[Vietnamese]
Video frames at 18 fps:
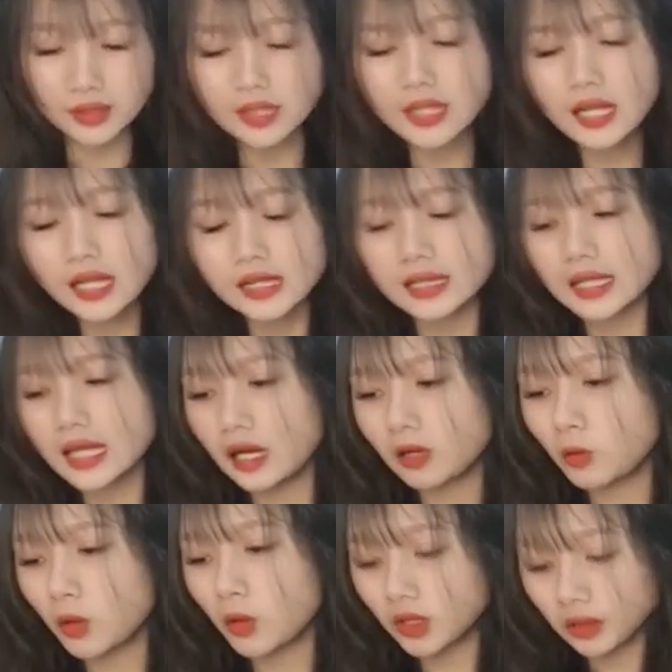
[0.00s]
rất là
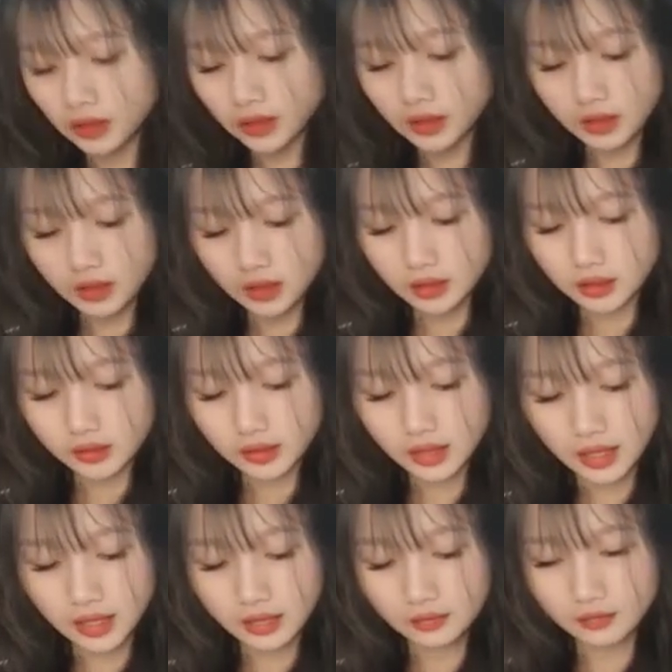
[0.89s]
tiện luôn
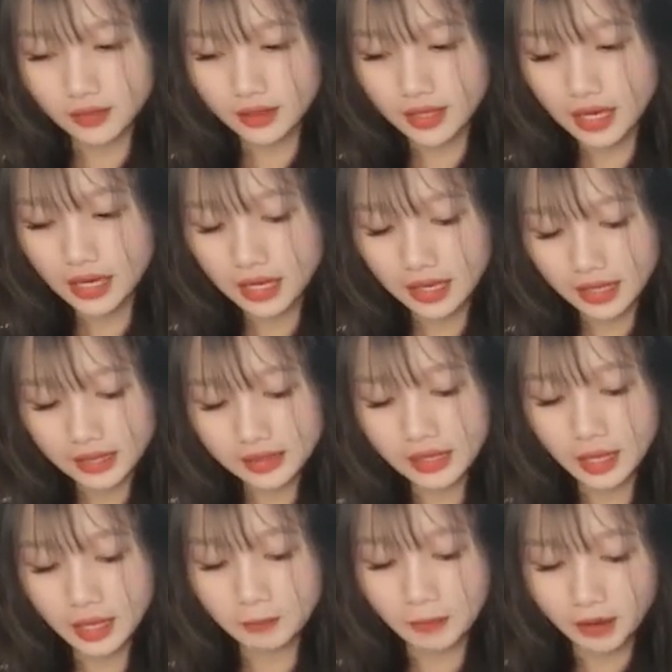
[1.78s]
đó và đây là cái
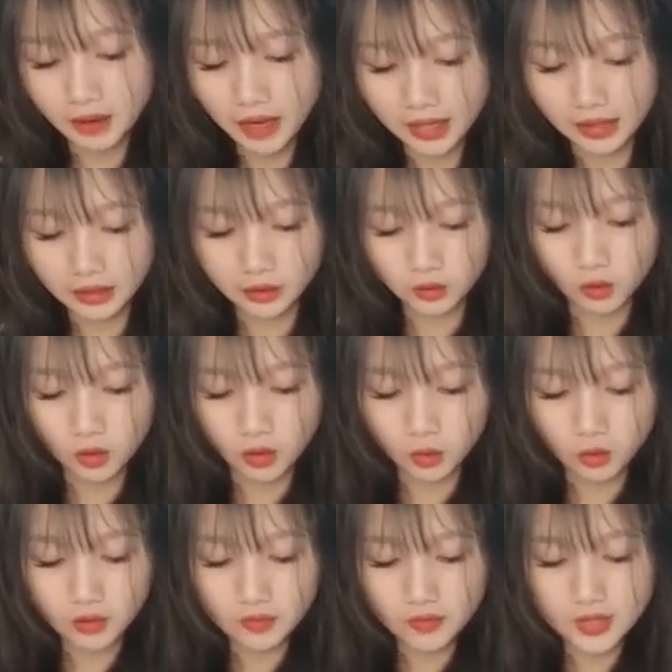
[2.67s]
thẻ bảo hành
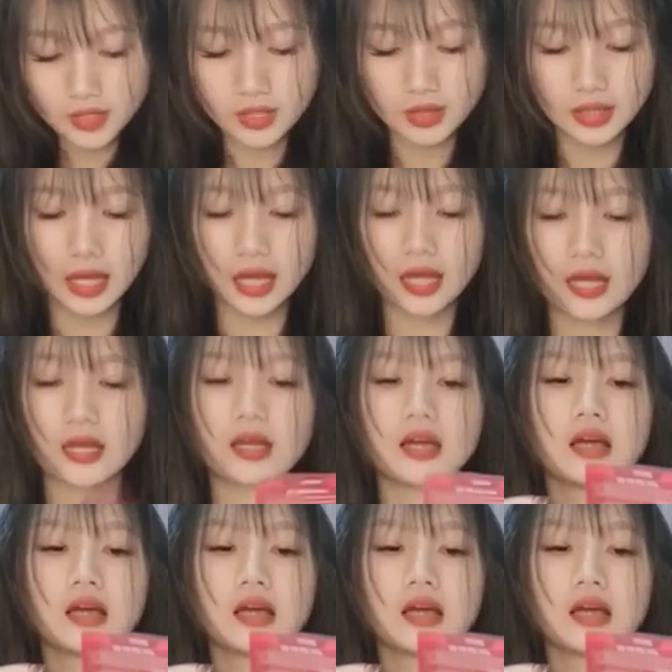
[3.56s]
của webvision này